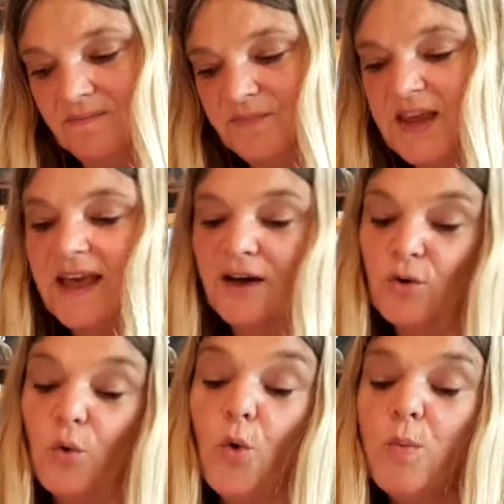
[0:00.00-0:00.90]
Der
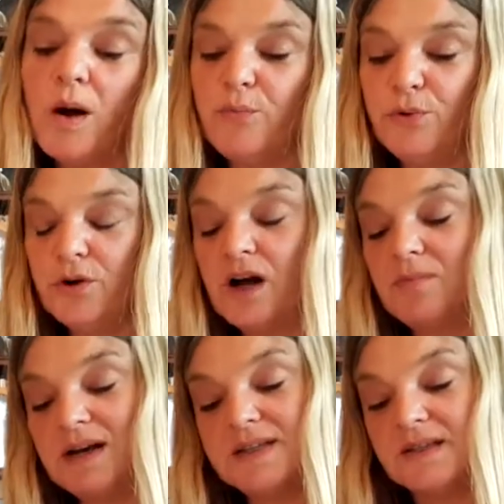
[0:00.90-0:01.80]
Herr
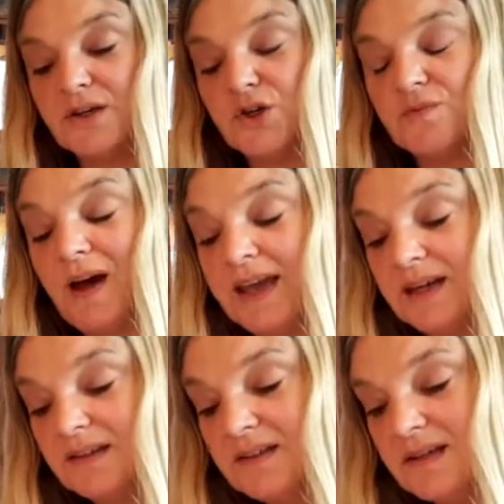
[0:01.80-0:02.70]
Oberbürgermeister
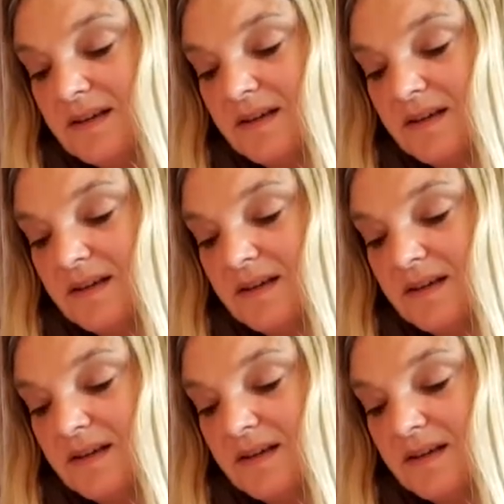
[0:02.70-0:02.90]
schweigt,